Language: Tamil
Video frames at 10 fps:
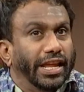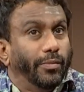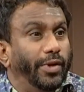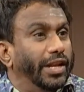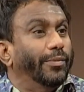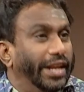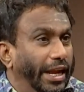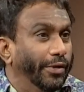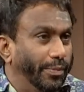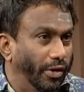டைம்லி நம்ம
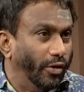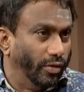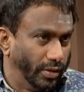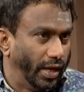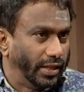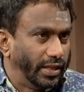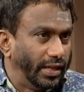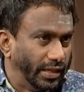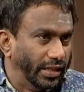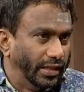டெலிவர் பண்ணணும்
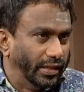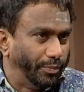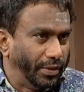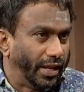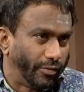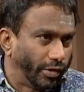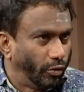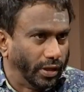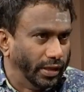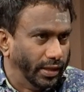அதுதான் இந்த பிஆர்
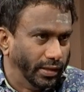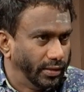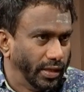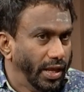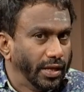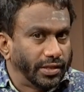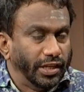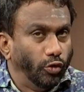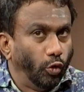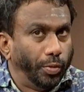ஒர்க்கோட இது
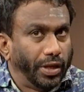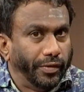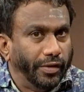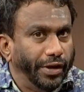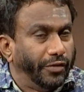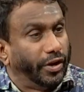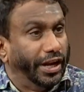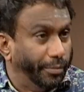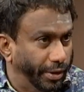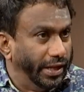சி நோபடி வில் வெயிட்
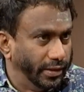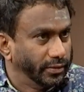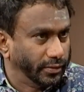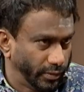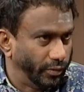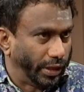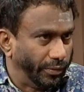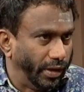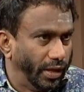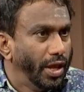ஃபார் எனிபடி
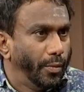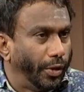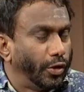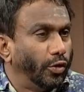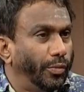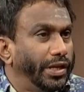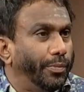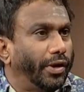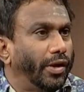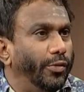ஓகேவா பதினோரு
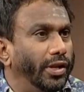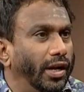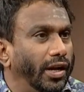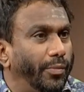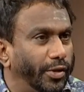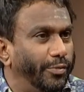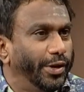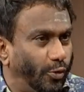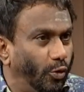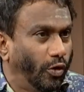மணிக்கு பக்கம் முடிக்கிறாங்கன்னா
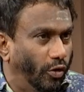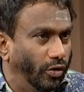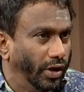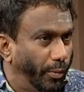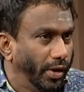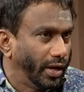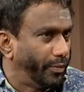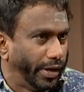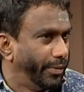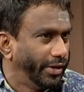பதினொரு மணிக்கு கொடுக்கணும்
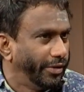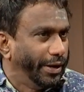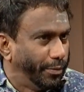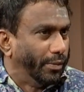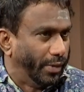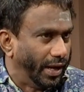நம்மளுக்காக பன்னெண்டு மணிக்கு வெயிட் பண்ண